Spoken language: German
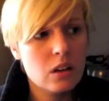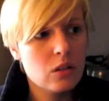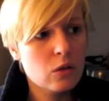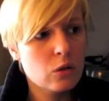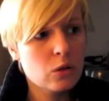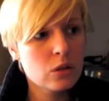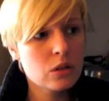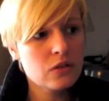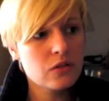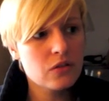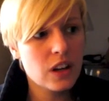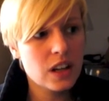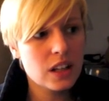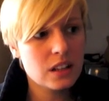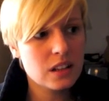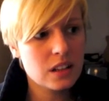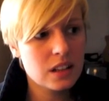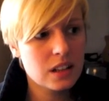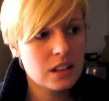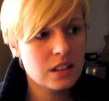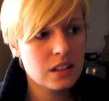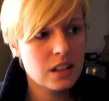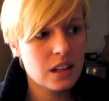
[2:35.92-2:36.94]
Und wenn
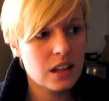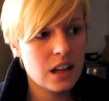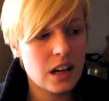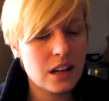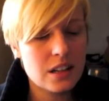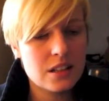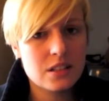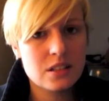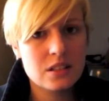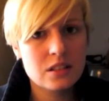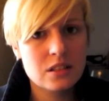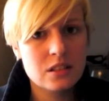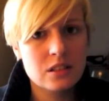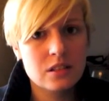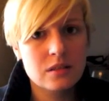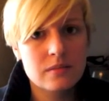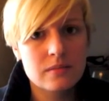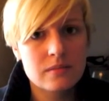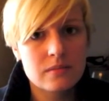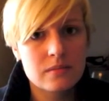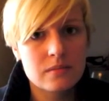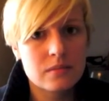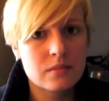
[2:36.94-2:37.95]
Kinder da sind,
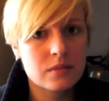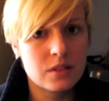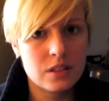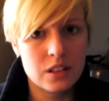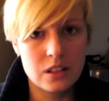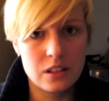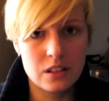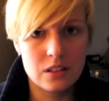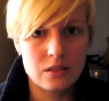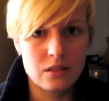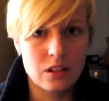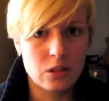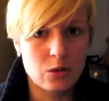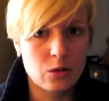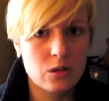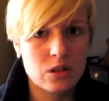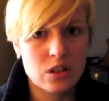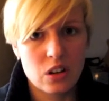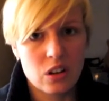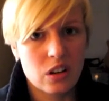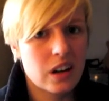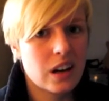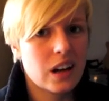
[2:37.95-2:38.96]
die
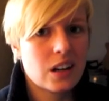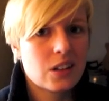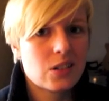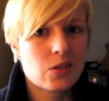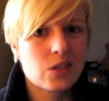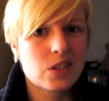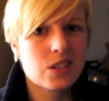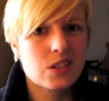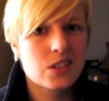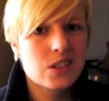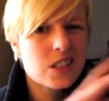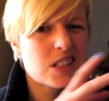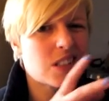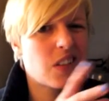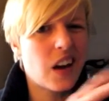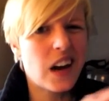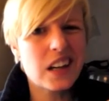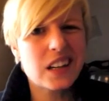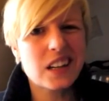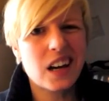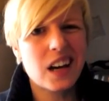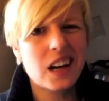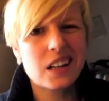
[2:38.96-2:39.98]
natürlich auch eher so
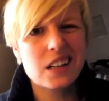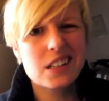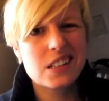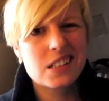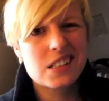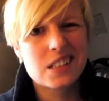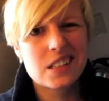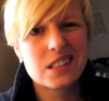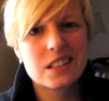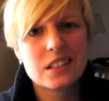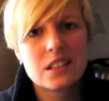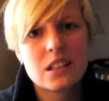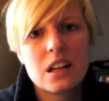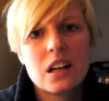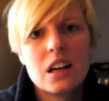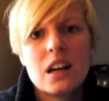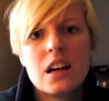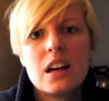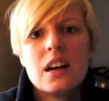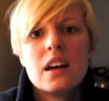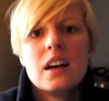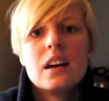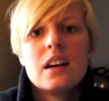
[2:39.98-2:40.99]
zweitrangig sind,
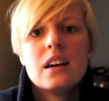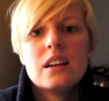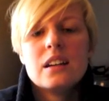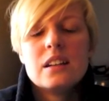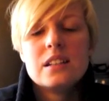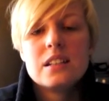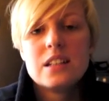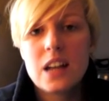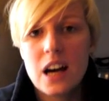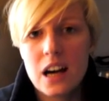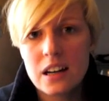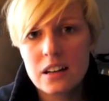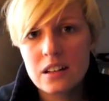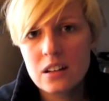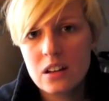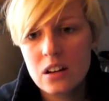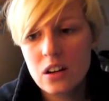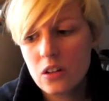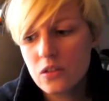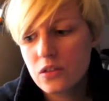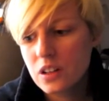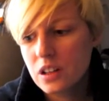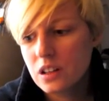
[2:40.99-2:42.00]
dann
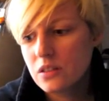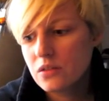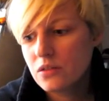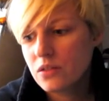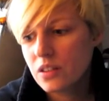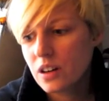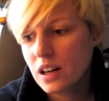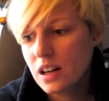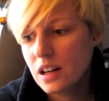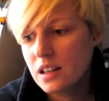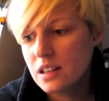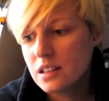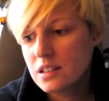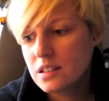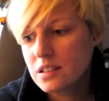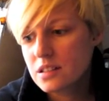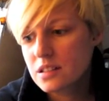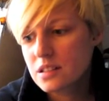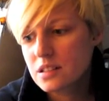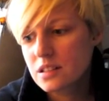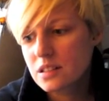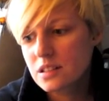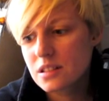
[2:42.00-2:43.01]
auf jeden Fall
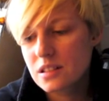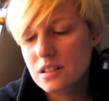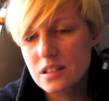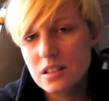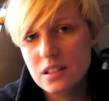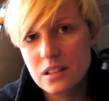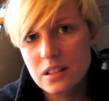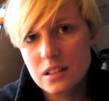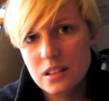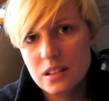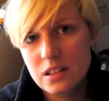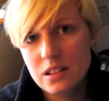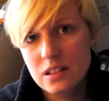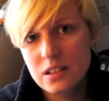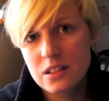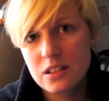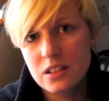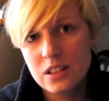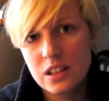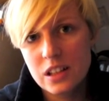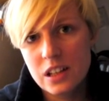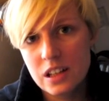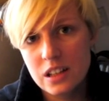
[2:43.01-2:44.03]
ist,
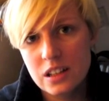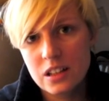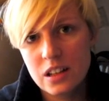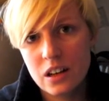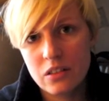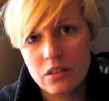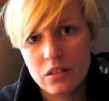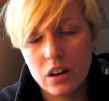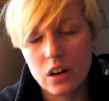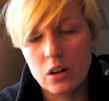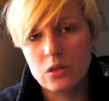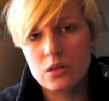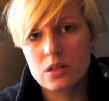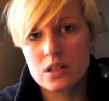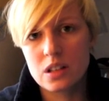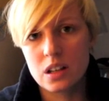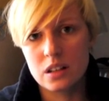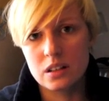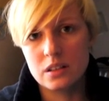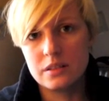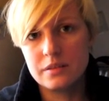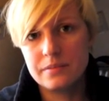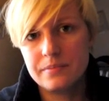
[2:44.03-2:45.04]
sind die Kinder
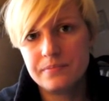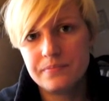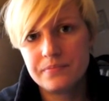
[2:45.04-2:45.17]
Frauensache.